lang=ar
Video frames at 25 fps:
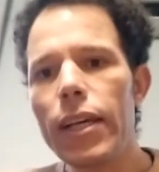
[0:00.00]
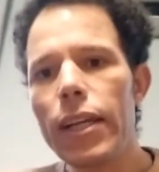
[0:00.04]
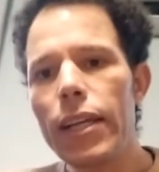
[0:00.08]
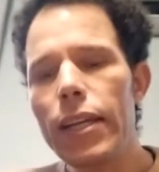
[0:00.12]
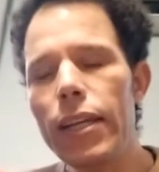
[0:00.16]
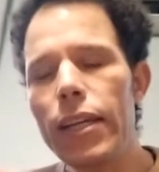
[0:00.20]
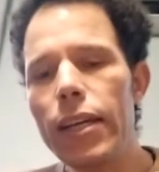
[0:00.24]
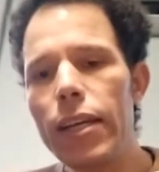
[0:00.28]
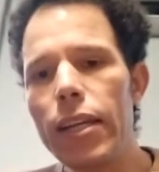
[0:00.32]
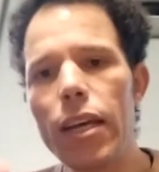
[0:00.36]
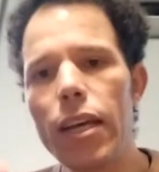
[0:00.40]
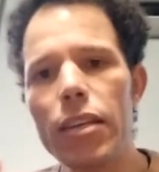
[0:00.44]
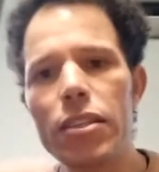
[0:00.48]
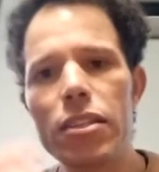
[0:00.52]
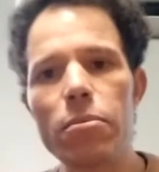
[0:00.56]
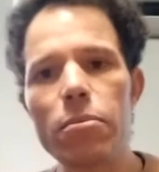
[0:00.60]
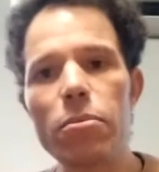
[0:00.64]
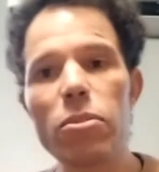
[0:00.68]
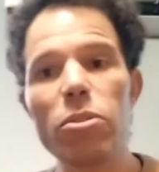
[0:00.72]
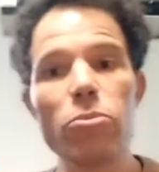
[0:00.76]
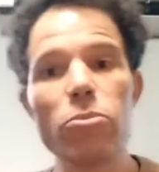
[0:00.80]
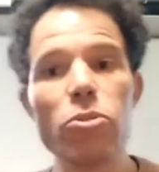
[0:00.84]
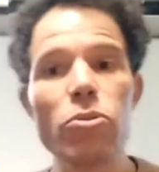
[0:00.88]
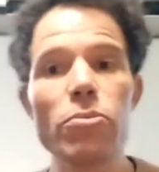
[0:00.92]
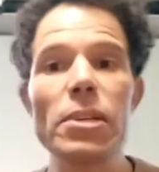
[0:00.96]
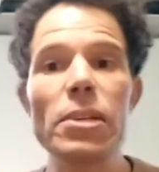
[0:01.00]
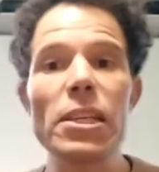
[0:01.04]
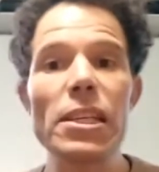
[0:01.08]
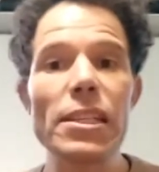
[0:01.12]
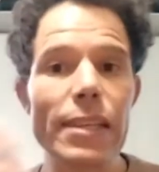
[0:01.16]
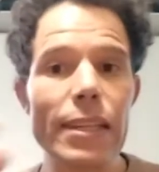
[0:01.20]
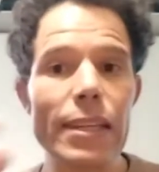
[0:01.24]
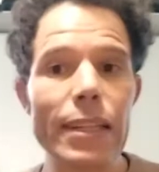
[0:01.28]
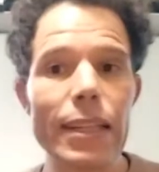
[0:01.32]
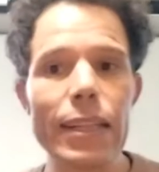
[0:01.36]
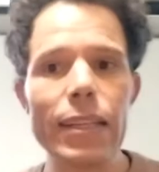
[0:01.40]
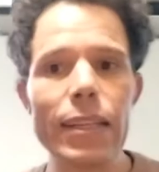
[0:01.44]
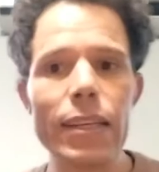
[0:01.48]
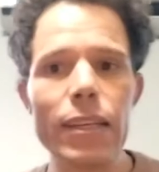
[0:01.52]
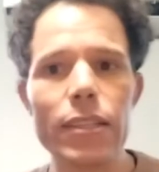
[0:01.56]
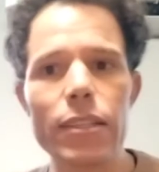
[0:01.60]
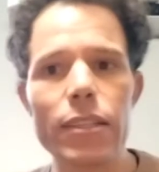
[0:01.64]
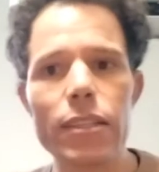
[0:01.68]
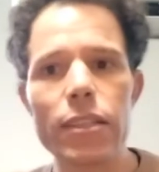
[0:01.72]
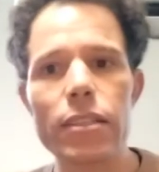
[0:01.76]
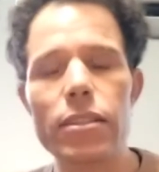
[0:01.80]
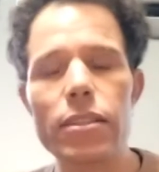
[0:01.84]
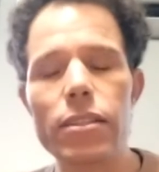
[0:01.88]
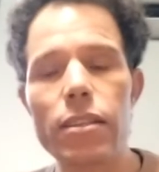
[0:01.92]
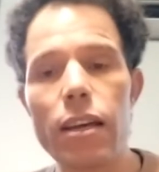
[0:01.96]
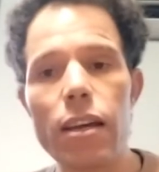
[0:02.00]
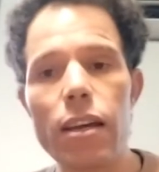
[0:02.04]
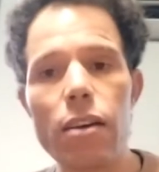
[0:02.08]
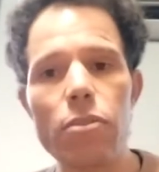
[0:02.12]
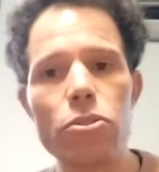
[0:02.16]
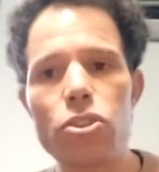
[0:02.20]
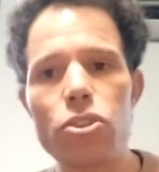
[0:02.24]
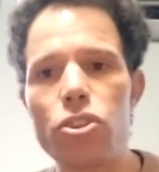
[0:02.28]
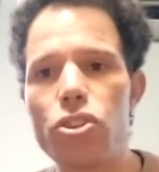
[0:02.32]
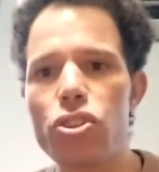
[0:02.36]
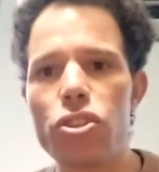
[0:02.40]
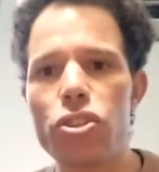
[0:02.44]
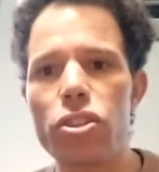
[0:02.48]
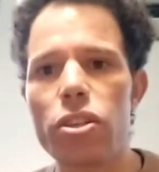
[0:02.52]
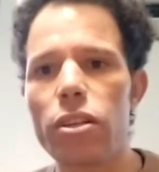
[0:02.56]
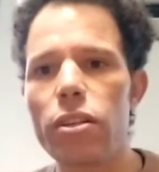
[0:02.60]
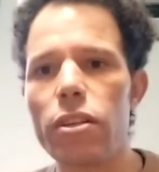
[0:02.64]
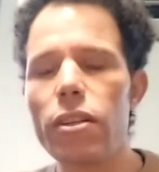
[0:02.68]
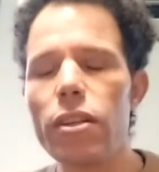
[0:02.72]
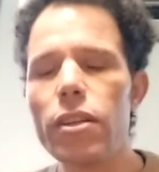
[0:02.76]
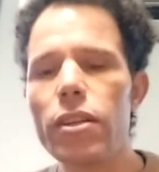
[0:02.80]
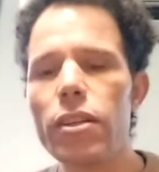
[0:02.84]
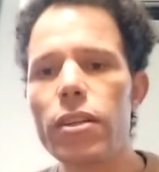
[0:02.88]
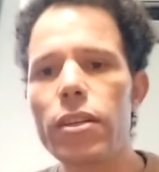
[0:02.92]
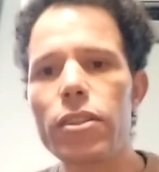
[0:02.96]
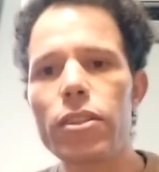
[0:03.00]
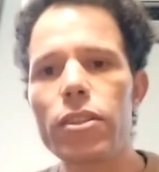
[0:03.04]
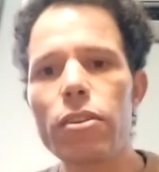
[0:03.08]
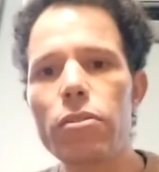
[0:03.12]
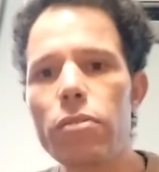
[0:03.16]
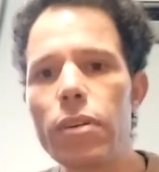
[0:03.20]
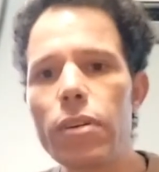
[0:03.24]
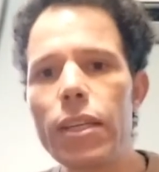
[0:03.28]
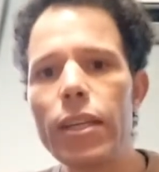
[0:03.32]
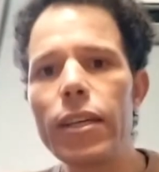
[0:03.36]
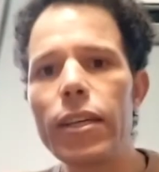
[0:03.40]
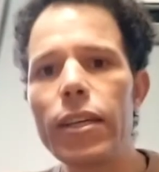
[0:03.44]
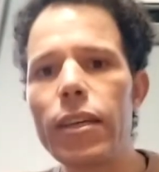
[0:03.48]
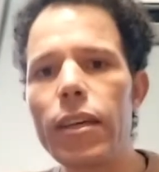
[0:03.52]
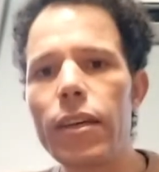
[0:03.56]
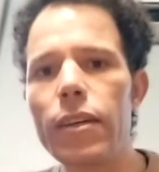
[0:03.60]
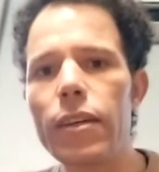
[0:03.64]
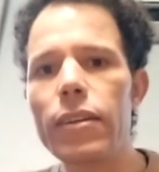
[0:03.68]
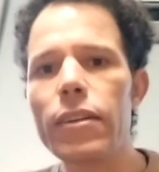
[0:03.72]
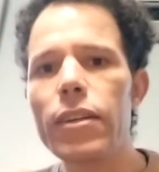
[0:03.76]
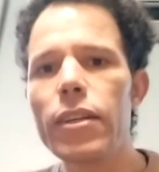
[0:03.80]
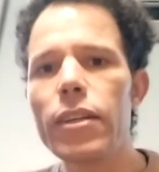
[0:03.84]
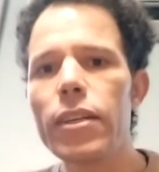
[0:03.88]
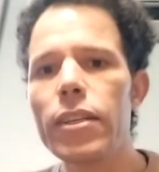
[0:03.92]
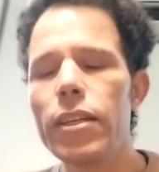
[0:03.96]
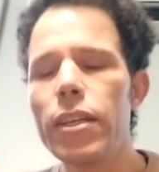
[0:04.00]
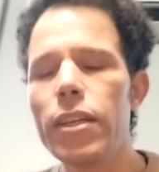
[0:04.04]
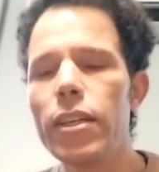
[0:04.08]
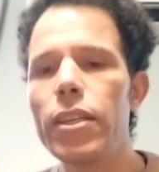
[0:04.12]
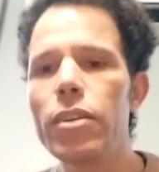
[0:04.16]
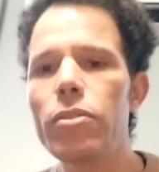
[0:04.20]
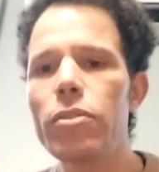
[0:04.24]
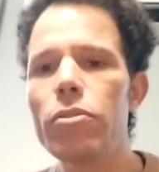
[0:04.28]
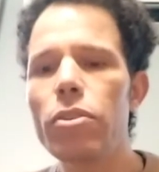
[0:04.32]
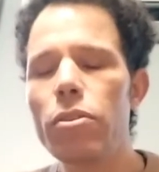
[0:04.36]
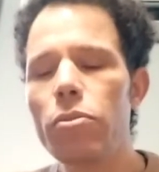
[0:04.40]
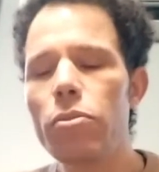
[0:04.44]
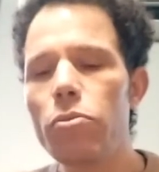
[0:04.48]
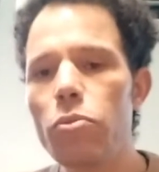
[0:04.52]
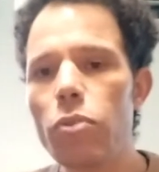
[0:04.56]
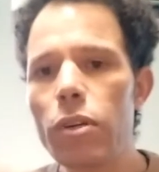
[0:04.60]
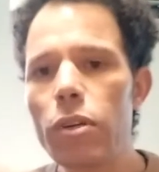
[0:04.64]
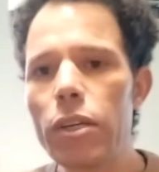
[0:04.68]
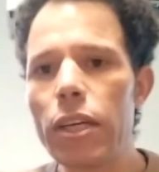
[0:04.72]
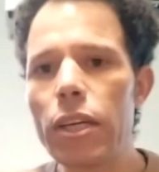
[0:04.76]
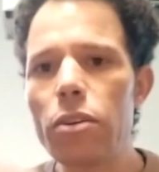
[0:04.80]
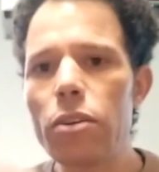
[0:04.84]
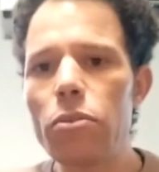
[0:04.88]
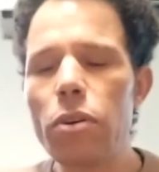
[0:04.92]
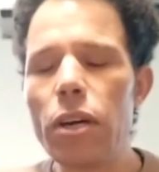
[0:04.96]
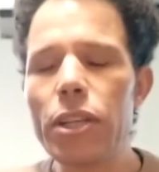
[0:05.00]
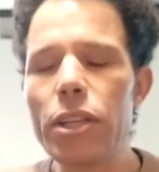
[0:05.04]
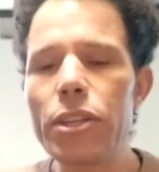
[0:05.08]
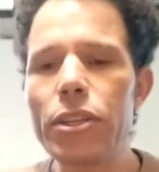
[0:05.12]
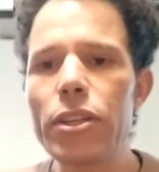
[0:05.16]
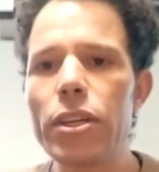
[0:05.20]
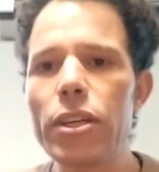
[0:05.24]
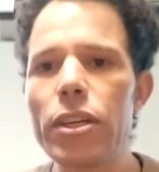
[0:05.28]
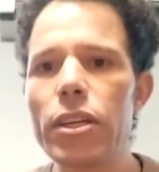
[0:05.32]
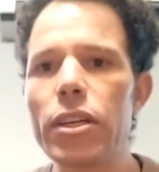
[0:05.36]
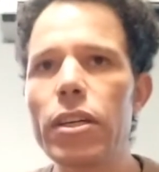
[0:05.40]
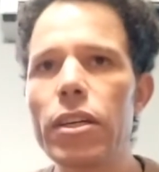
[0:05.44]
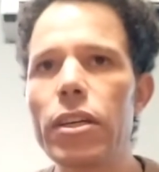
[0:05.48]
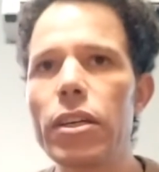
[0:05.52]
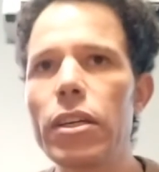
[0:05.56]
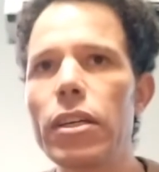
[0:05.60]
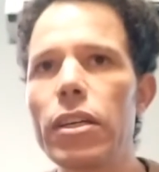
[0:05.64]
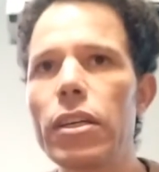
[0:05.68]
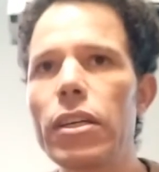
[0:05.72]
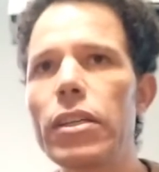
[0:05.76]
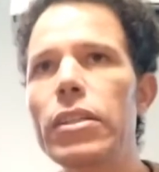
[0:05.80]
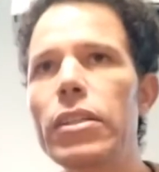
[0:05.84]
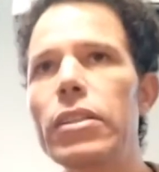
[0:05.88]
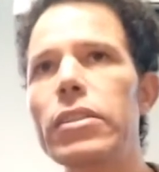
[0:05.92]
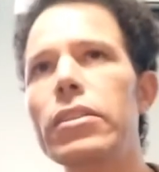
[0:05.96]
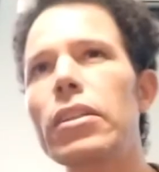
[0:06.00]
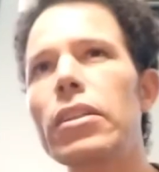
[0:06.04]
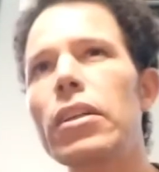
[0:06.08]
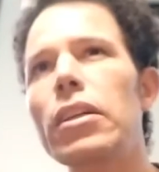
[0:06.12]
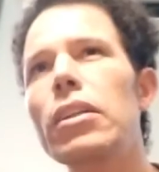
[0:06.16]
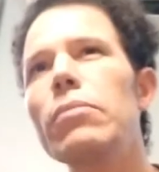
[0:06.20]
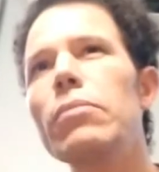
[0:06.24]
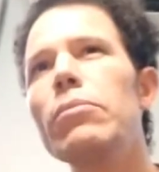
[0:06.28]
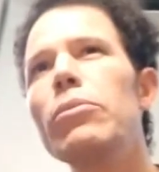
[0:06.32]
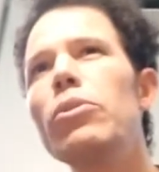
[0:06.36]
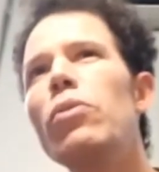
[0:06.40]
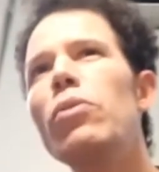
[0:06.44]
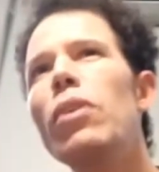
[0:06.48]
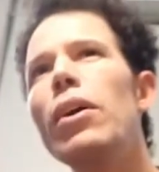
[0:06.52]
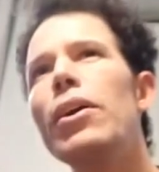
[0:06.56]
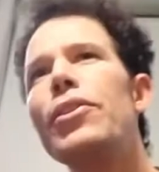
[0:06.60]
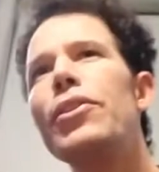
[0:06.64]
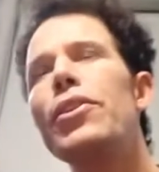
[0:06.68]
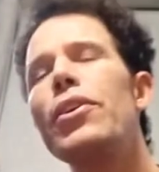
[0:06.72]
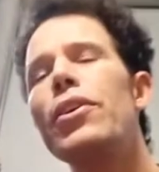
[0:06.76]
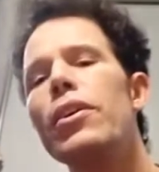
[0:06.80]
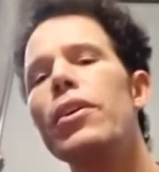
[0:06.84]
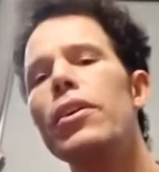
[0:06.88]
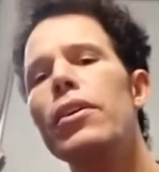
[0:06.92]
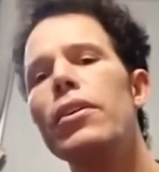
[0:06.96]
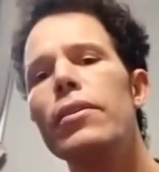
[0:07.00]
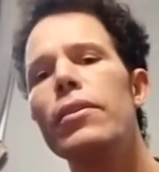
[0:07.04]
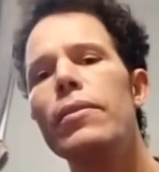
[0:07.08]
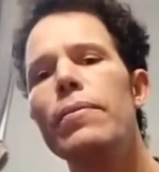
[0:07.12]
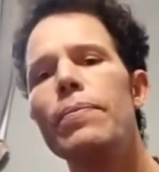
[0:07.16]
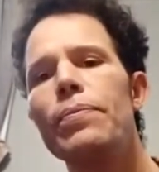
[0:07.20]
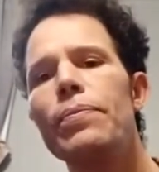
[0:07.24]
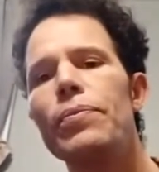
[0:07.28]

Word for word: اللي على حسب المميزات اللي عندك نتايا وتسجل هذا هو اللي كاين يعني كاين واحد آه، تقريبا واحد آه،